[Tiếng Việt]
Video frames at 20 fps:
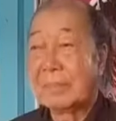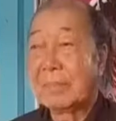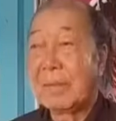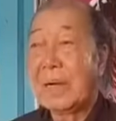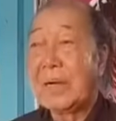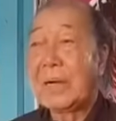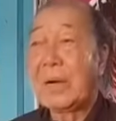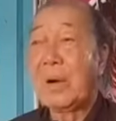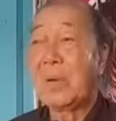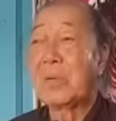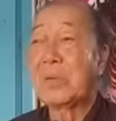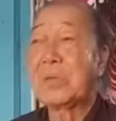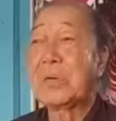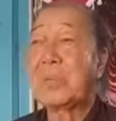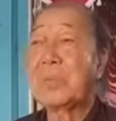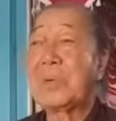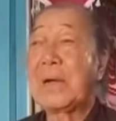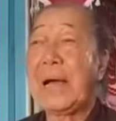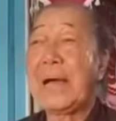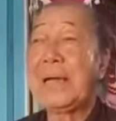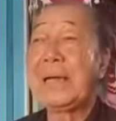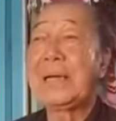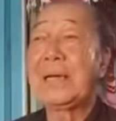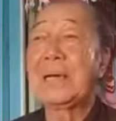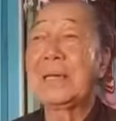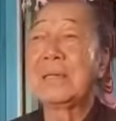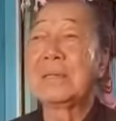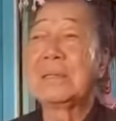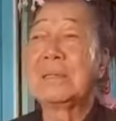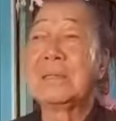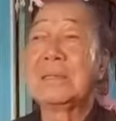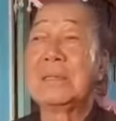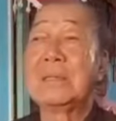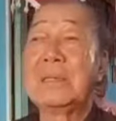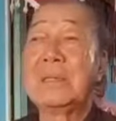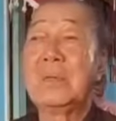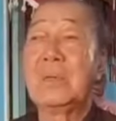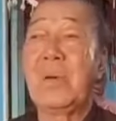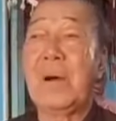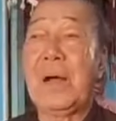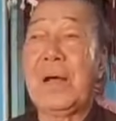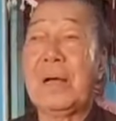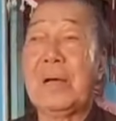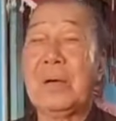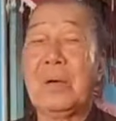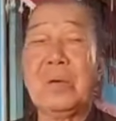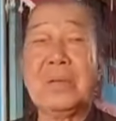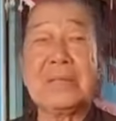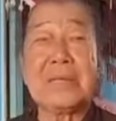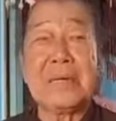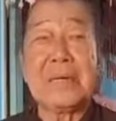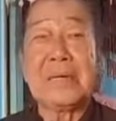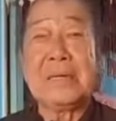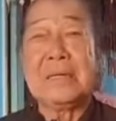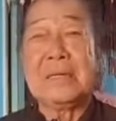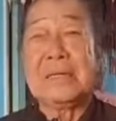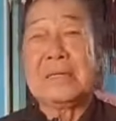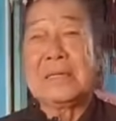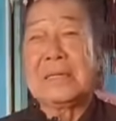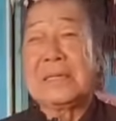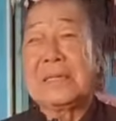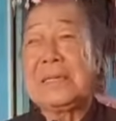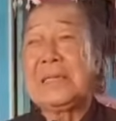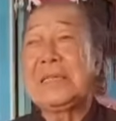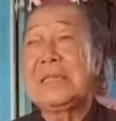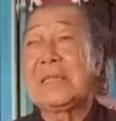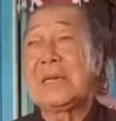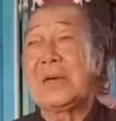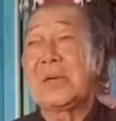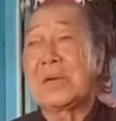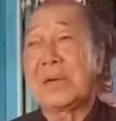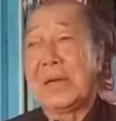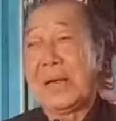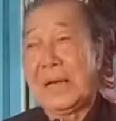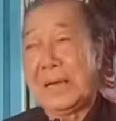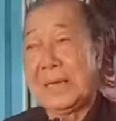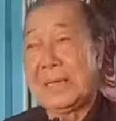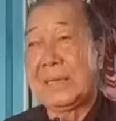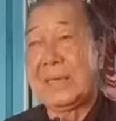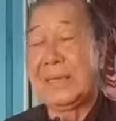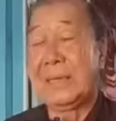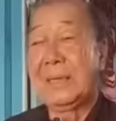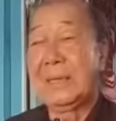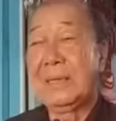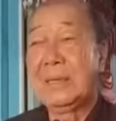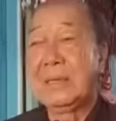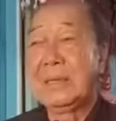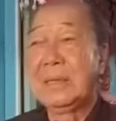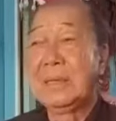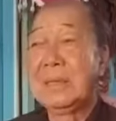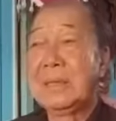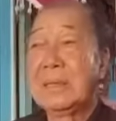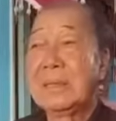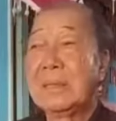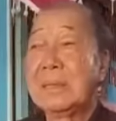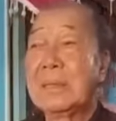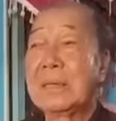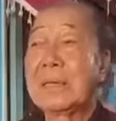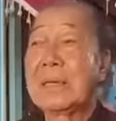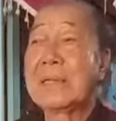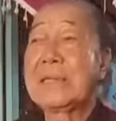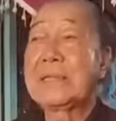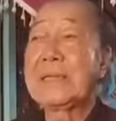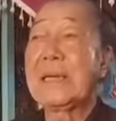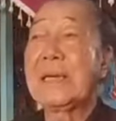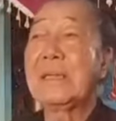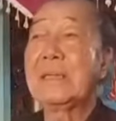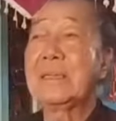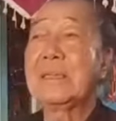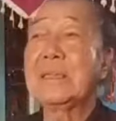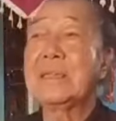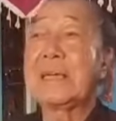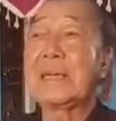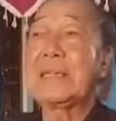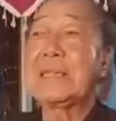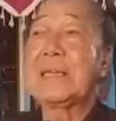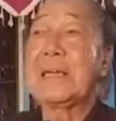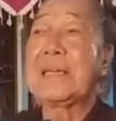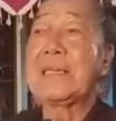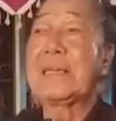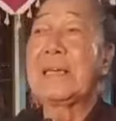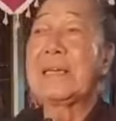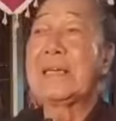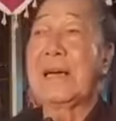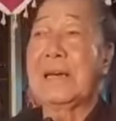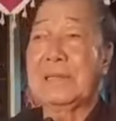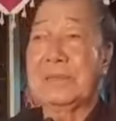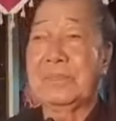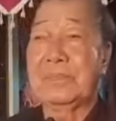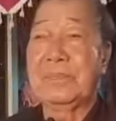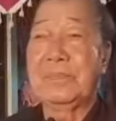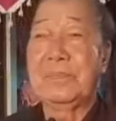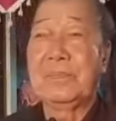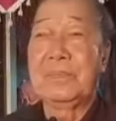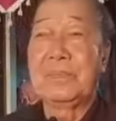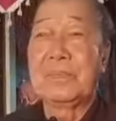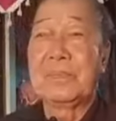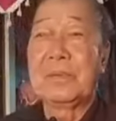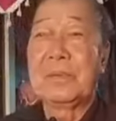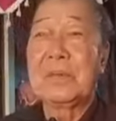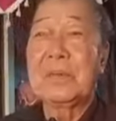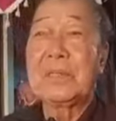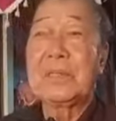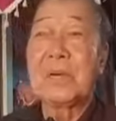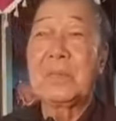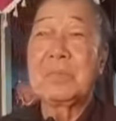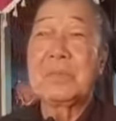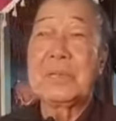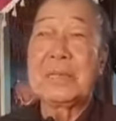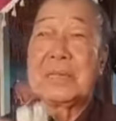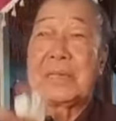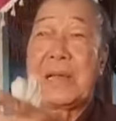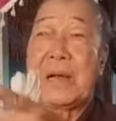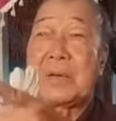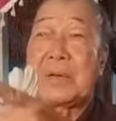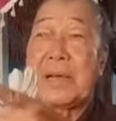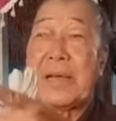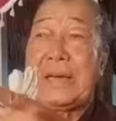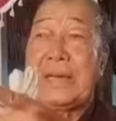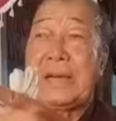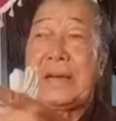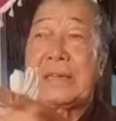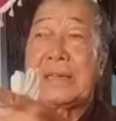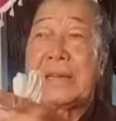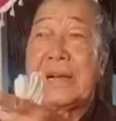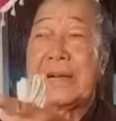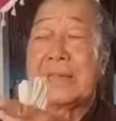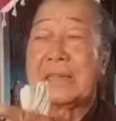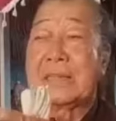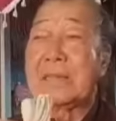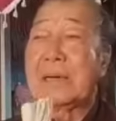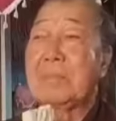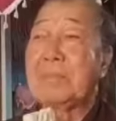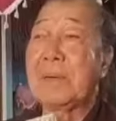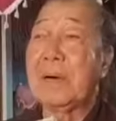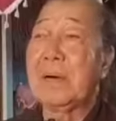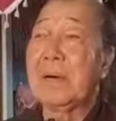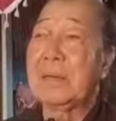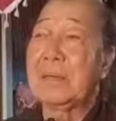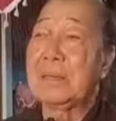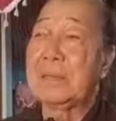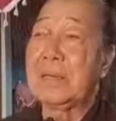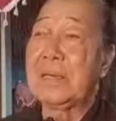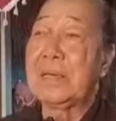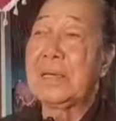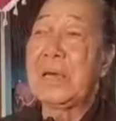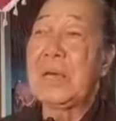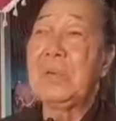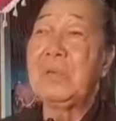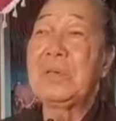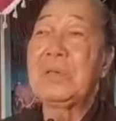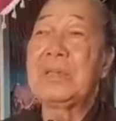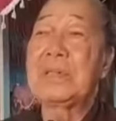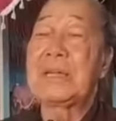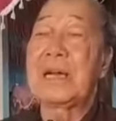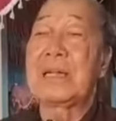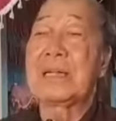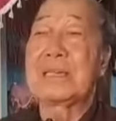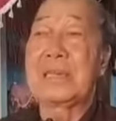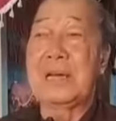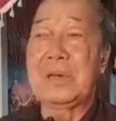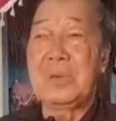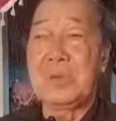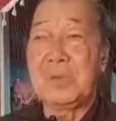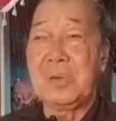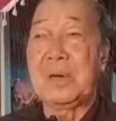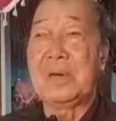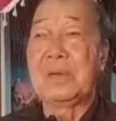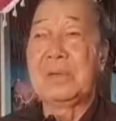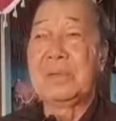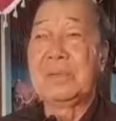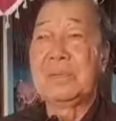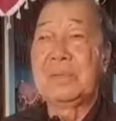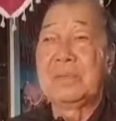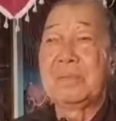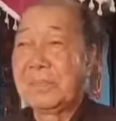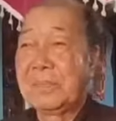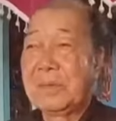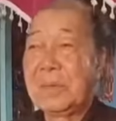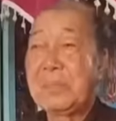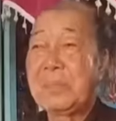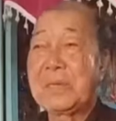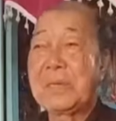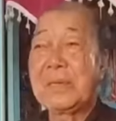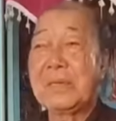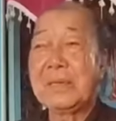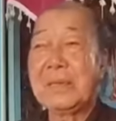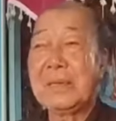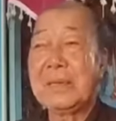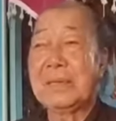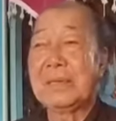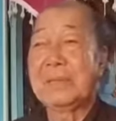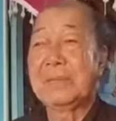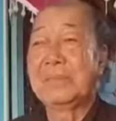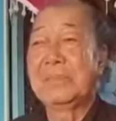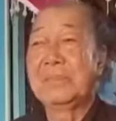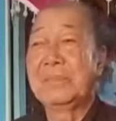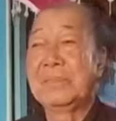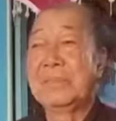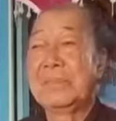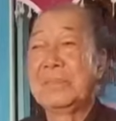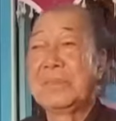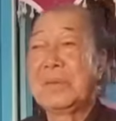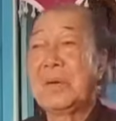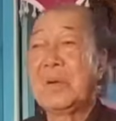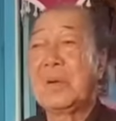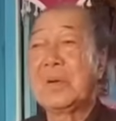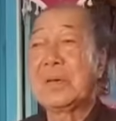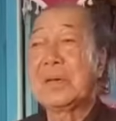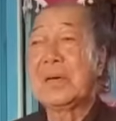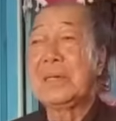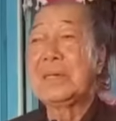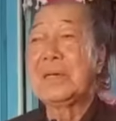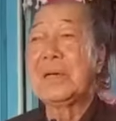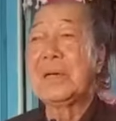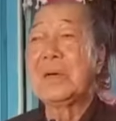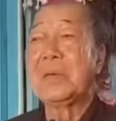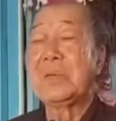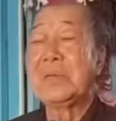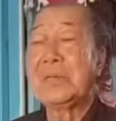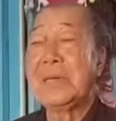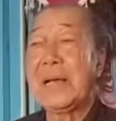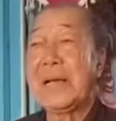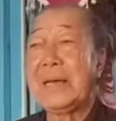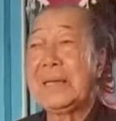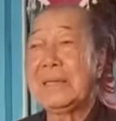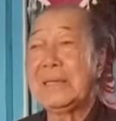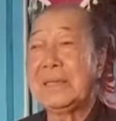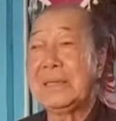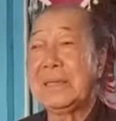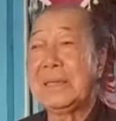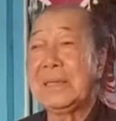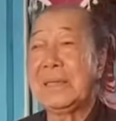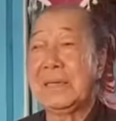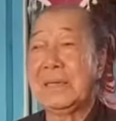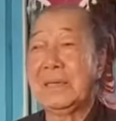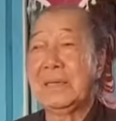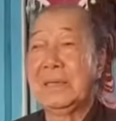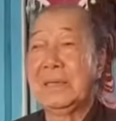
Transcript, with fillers: bắt cầu sông cái lần đường đi qua có xe hơi xe kiến dầu ra đường rầy xe lửa chạy xa chạy gần dưới sông thì tàu chạy rần rần trên bờ xe kéo ngựa trần chạy đua nhưng mà chưa nó còn đến cái câu thứ hai nữa đó